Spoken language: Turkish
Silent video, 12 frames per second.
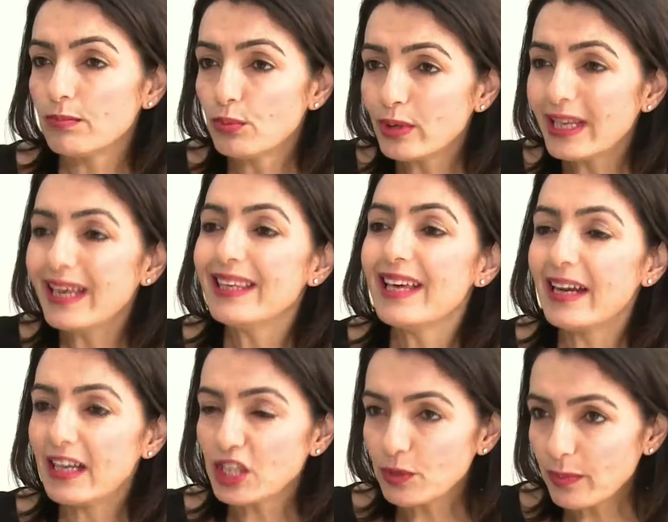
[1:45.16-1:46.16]
Buraya
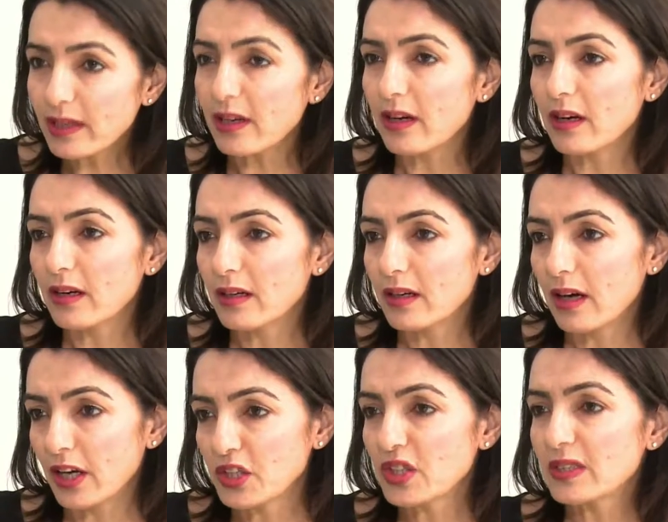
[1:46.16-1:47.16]
yerleşmek e,
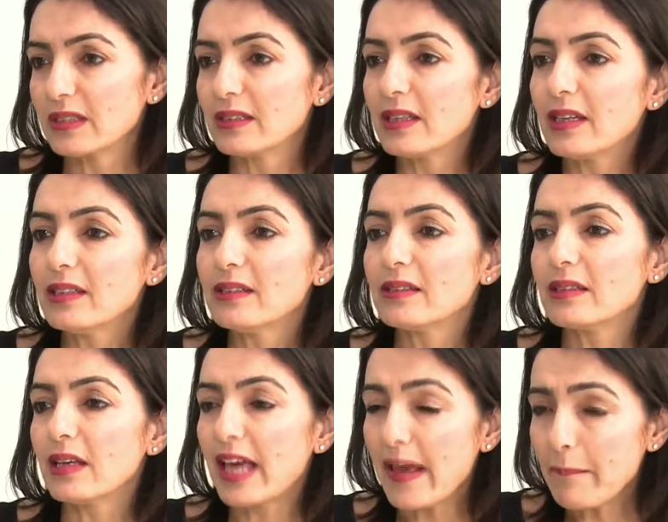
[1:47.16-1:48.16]
açısından
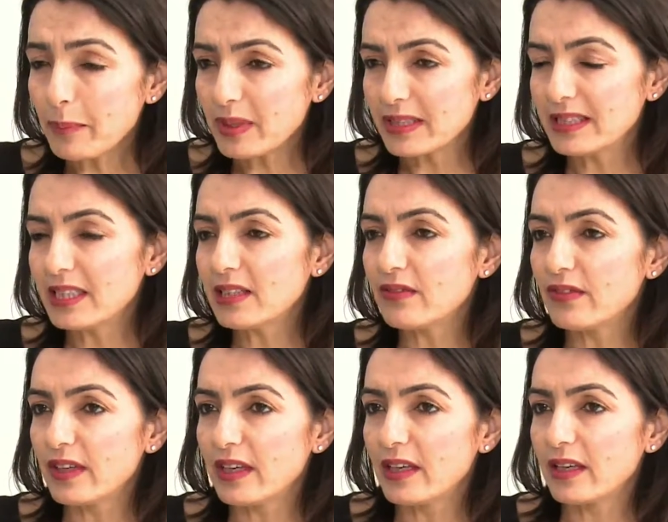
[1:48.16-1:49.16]
en pratik
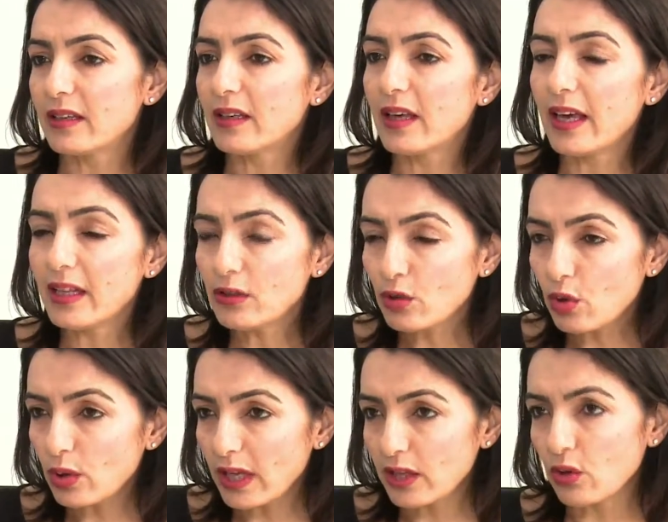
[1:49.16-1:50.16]
ve en
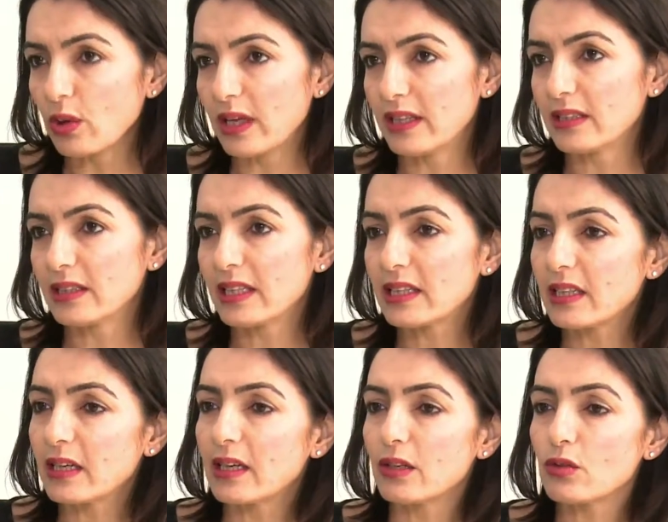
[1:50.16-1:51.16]
kolay olan ya
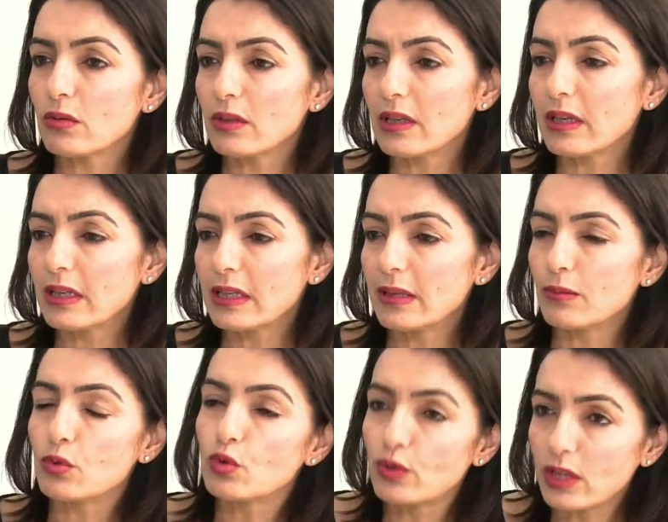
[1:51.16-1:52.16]
da e,
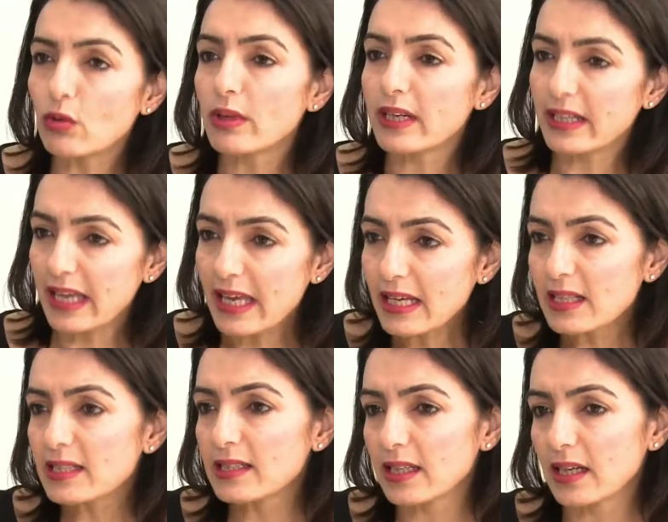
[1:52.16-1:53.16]
süre olarak en
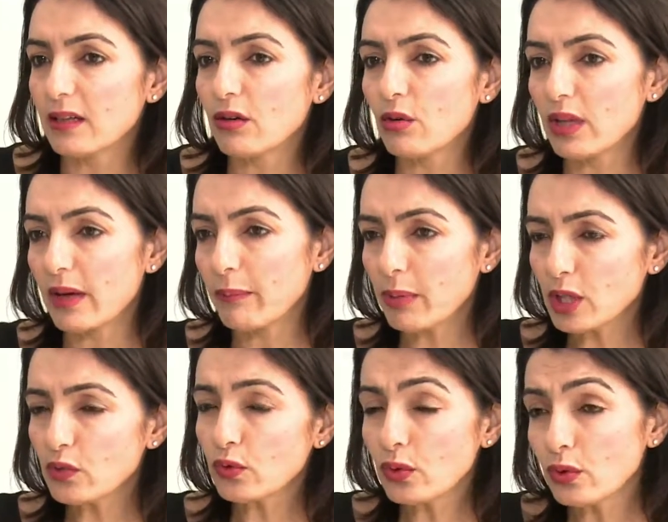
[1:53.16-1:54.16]
kısa olan
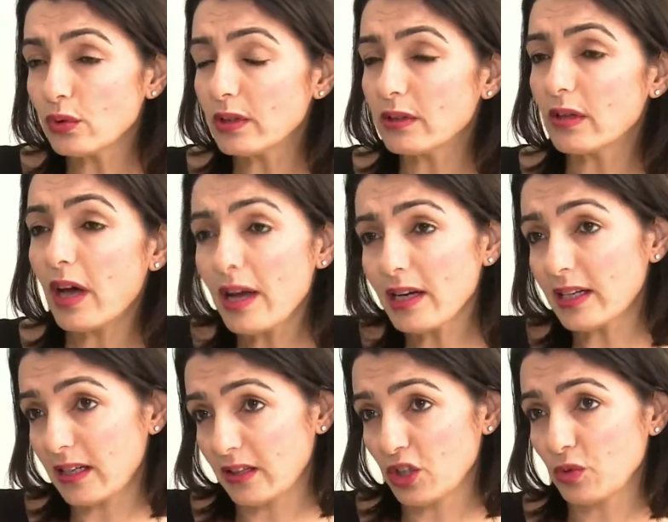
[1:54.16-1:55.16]
başvuru
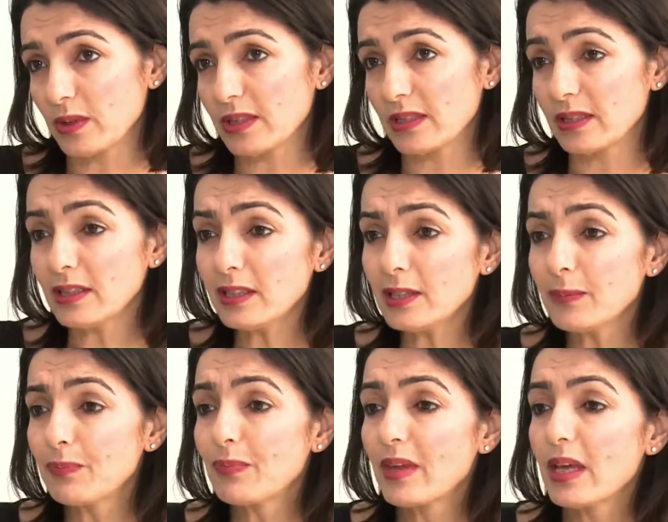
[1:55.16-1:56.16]
Ankara Anlaşması'dır.
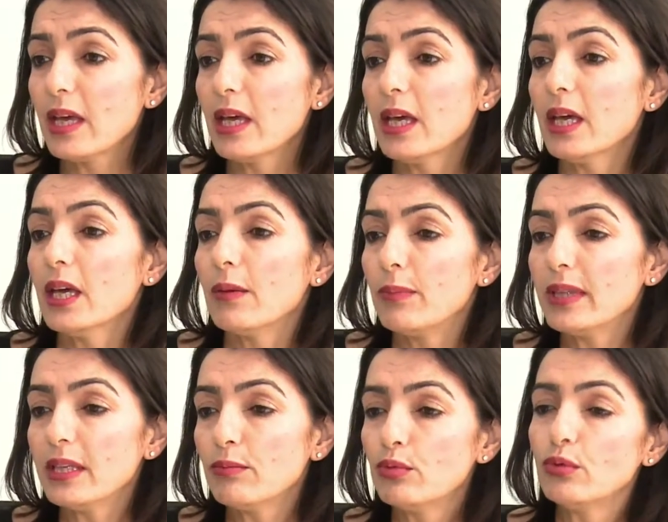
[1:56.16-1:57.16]
Bir
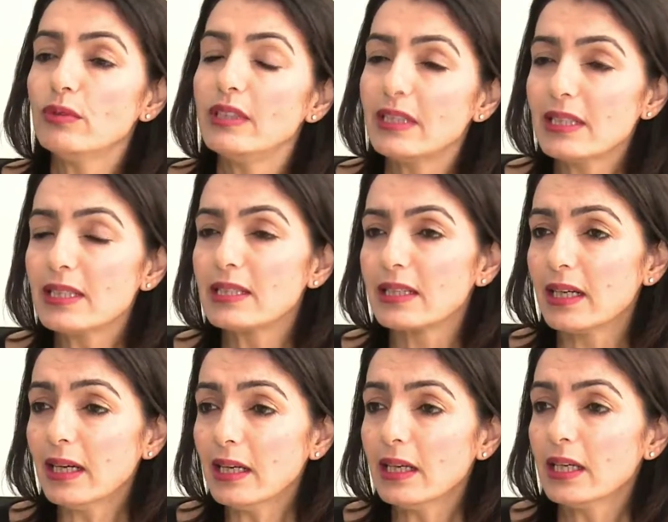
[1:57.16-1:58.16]
de bunun yanı
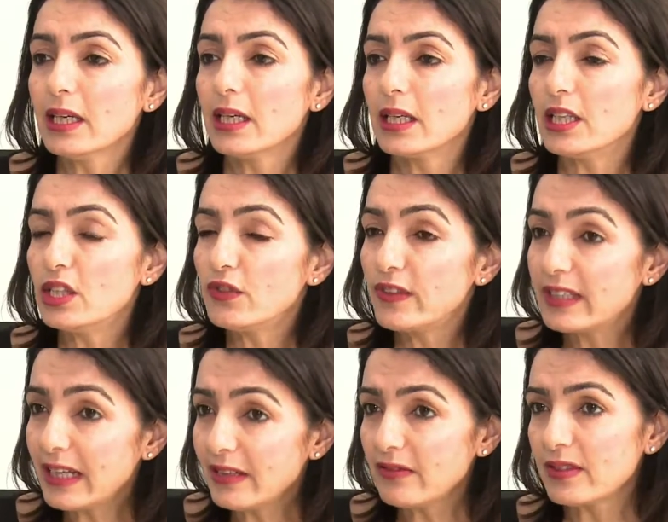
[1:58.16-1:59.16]
sıra
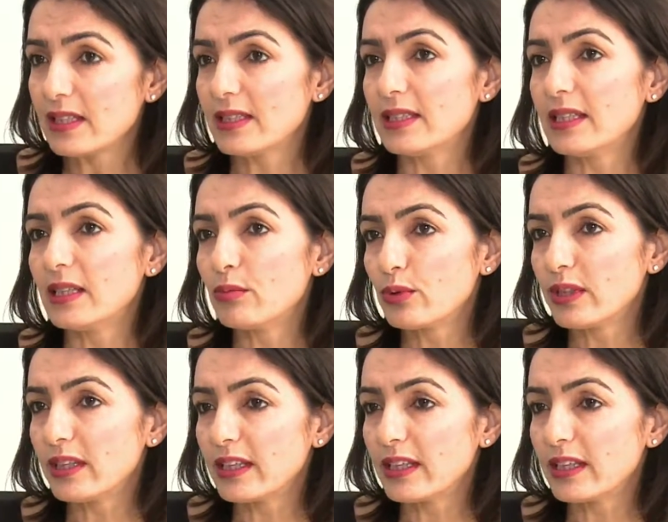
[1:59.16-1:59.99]
işveren vizesiyle buraya